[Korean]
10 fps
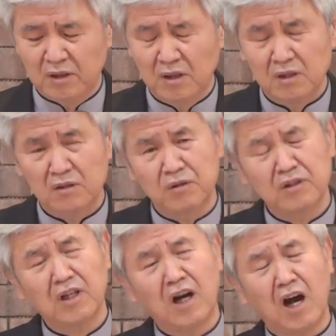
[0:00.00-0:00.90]

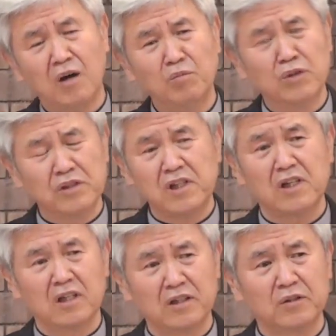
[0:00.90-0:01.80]
그런데 아무리
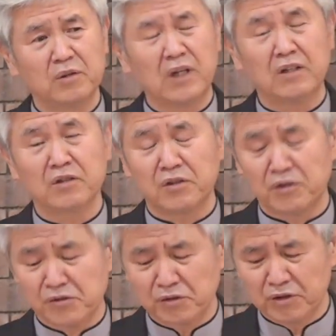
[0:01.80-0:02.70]
생각해도 나는
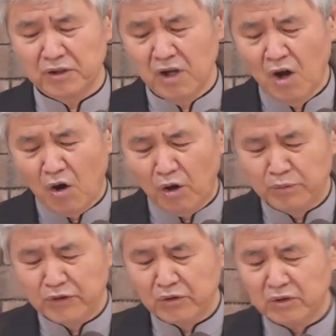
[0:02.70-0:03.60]
그런 적이
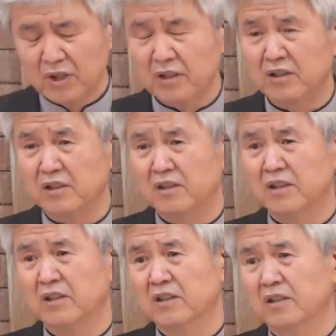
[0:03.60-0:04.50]
없는 것
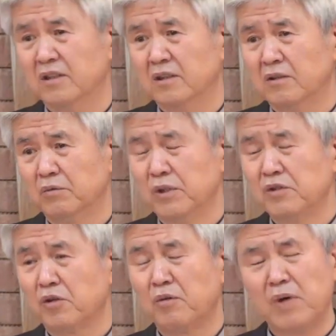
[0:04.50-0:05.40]
같은데 왜
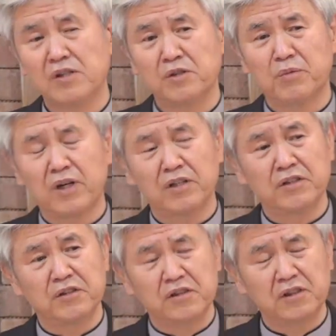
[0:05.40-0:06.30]
저런 말씀을
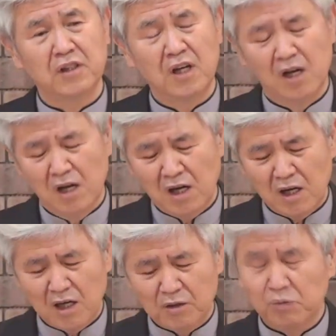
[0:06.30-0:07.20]
하시지?
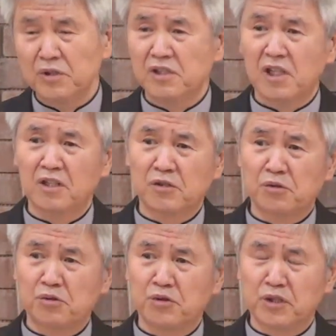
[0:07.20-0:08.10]
하도 이상해서
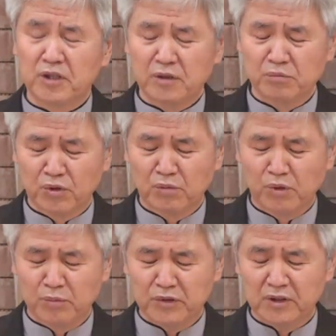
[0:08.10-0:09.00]
주님께
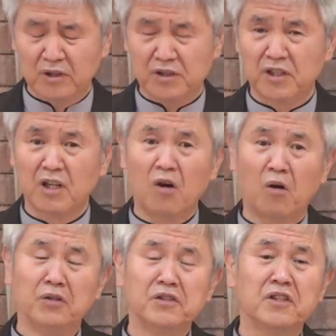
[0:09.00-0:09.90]
물어봅니다. 제가
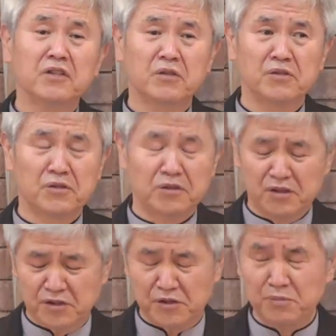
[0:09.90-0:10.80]
언제 그런
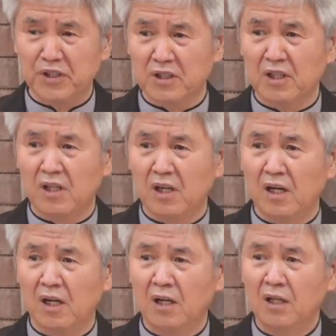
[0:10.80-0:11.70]
적이
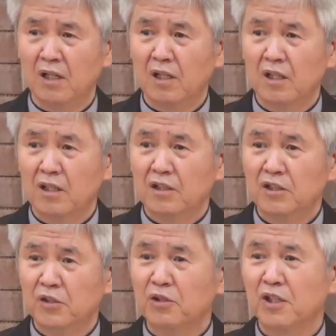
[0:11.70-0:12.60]
있습니까?
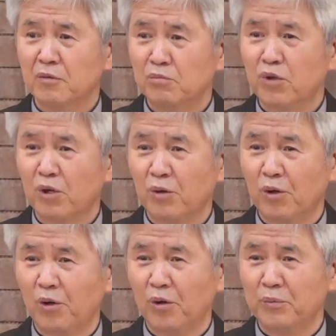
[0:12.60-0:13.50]
이렇게
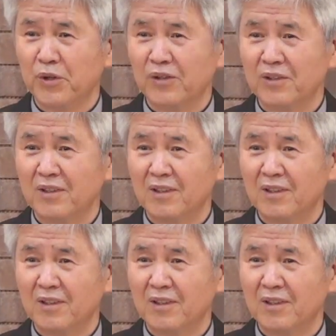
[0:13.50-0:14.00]
물어보면